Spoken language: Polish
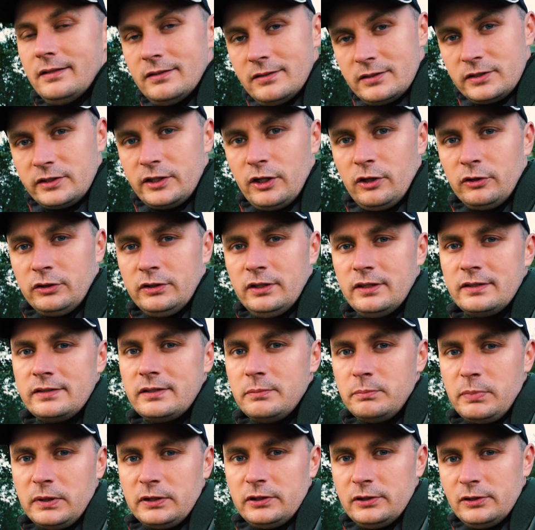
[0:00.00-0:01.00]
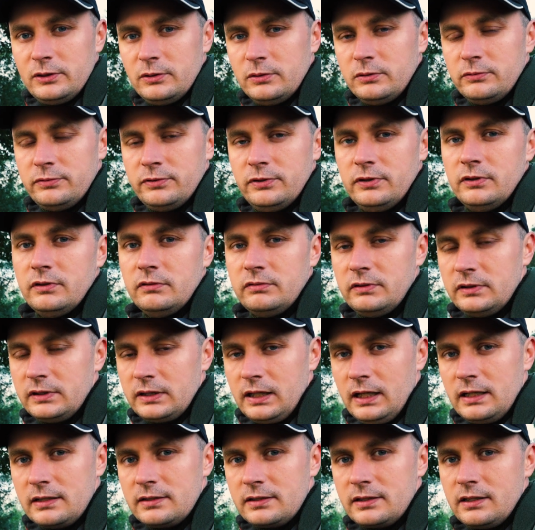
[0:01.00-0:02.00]
zlot sympatyków
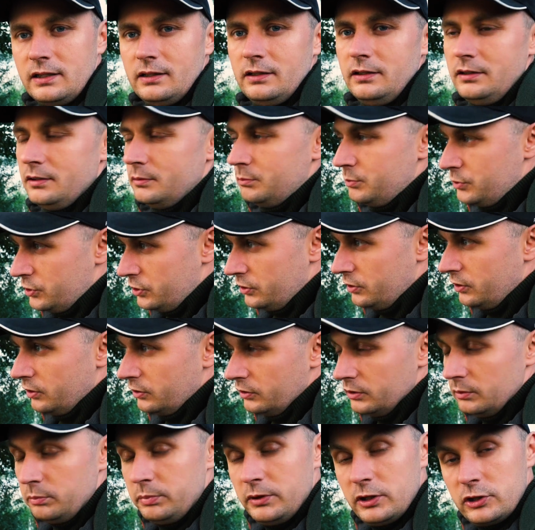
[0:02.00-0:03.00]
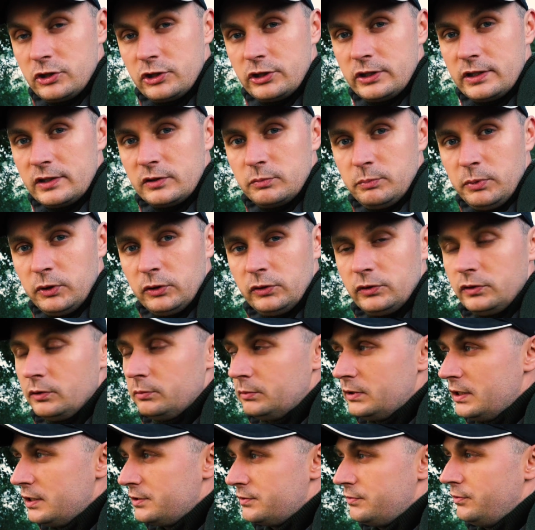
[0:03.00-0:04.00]
wędkarskiej przygody. Pierwszy raz pod tą
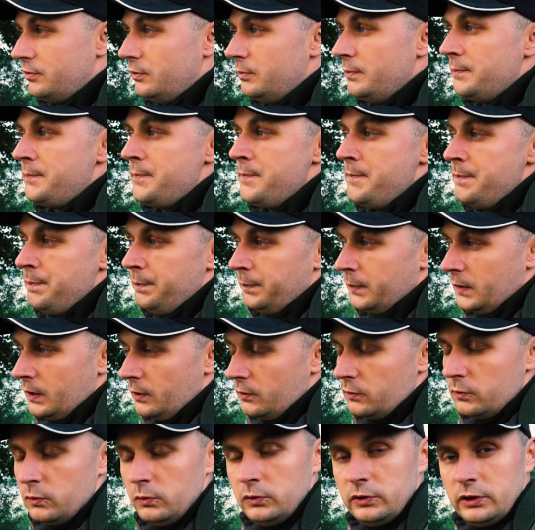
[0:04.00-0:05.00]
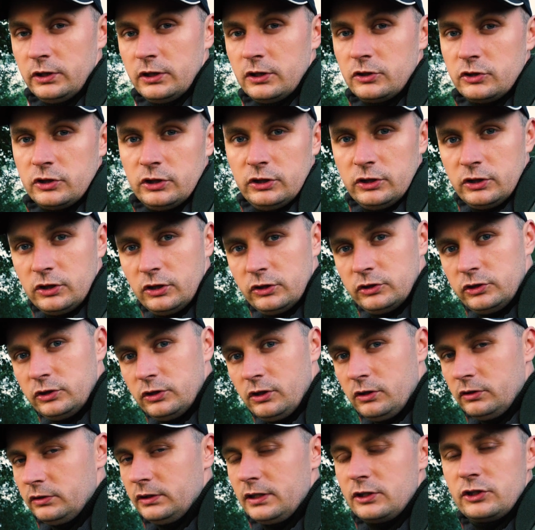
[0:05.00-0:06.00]
nazwą. Ogólnie jeżeli chodzi
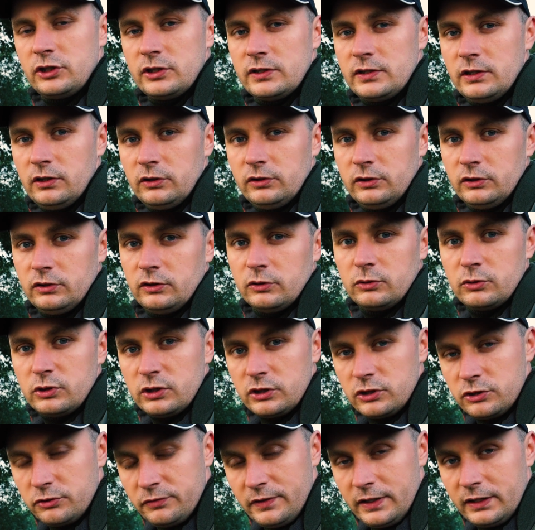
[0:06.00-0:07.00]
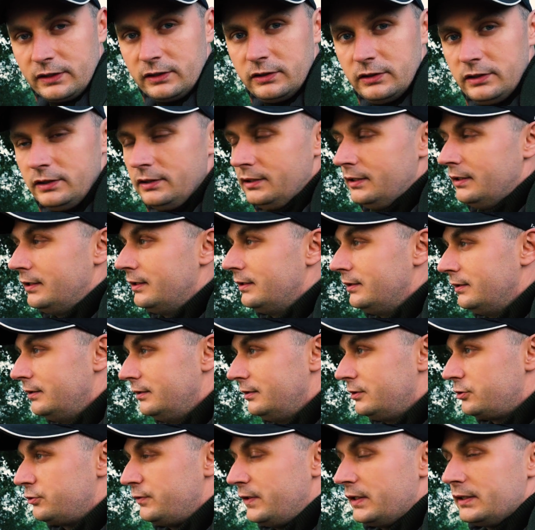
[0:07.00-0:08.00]
o nasze zloty, to już jest czwarty,
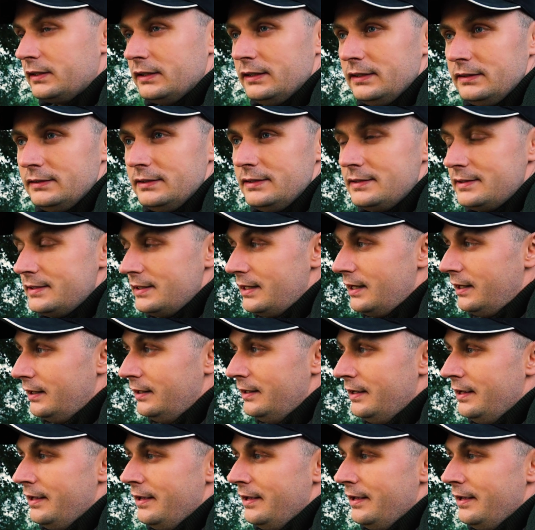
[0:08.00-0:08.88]
czwarta edycja.